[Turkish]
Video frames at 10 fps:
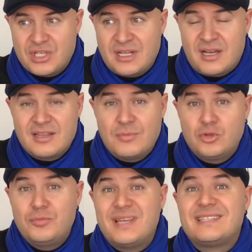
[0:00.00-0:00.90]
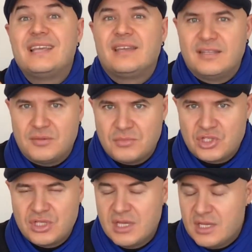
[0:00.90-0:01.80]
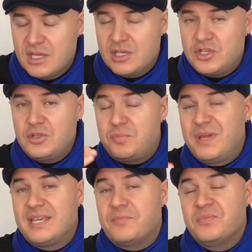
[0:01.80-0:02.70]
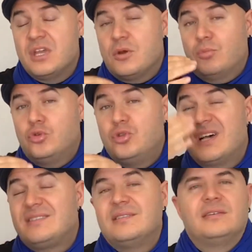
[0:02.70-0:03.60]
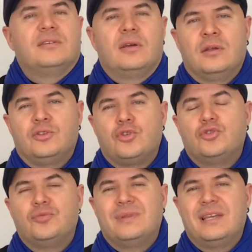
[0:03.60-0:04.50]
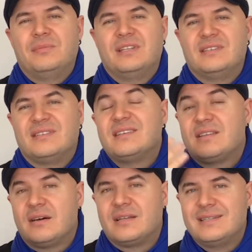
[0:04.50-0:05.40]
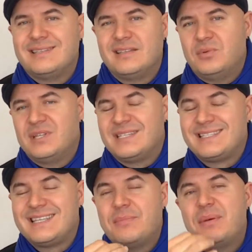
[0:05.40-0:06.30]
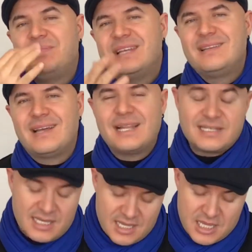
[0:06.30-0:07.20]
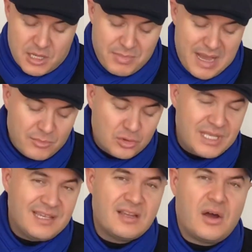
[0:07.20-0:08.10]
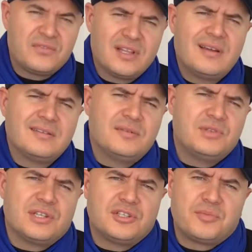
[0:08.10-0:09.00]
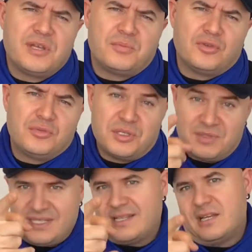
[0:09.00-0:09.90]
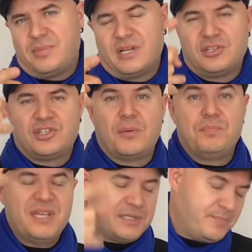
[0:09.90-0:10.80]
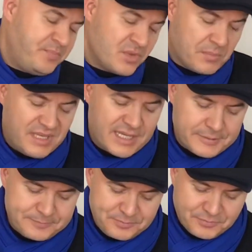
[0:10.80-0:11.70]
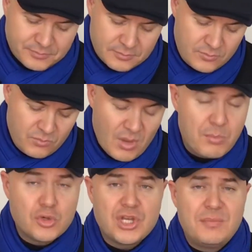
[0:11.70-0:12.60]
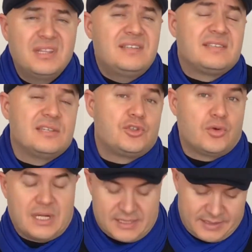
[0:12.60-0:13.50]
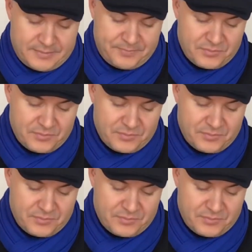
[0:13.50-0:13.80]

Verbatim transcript: Yani adam bunu meslek edinmiş. Şimdi peki bunu nasıl e, çözümleyebiliriz? Nasıl analiz edebiliriz? Sebepleri neler? Ben bununla ilgili haftalardır bir çalışma yapıyordum. Şimdi sizlerle paylaşacağım. Bir, bir kere boşanmaların sayısı çok arttı.